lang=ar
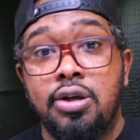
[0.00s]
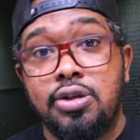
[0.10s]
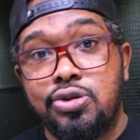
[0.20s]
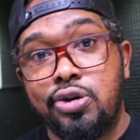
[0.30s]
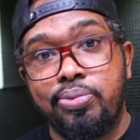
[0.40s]

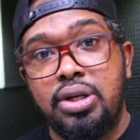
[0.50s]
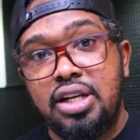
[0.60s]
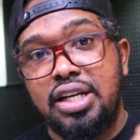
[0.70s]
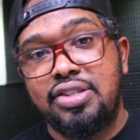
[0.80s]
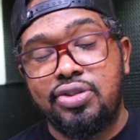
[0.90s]
الزومبي اللي
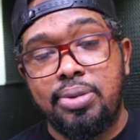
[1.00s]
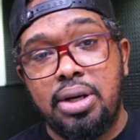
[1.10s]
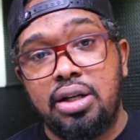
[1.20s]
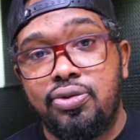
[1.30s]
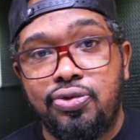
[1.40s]
للاسف
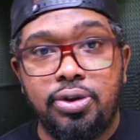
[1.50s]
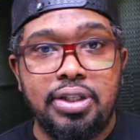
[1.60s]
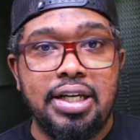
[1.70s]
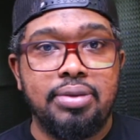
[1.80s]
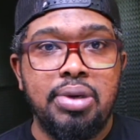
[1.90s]
جماعه
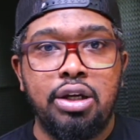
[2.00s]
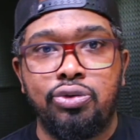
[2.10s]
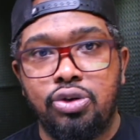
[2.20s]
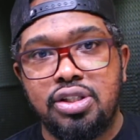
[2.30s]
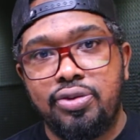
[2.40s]
فورتنايت ما
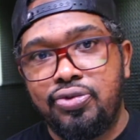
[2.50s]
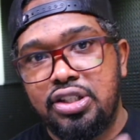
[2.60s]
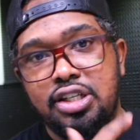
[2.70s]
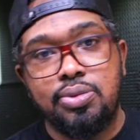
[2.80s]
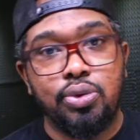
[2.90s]
يعرف انه اصلا في
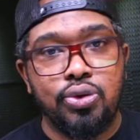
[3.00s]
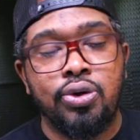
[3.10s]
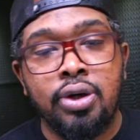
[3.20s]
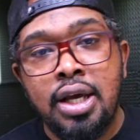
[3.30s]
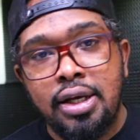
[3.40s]
شيء اسمه طور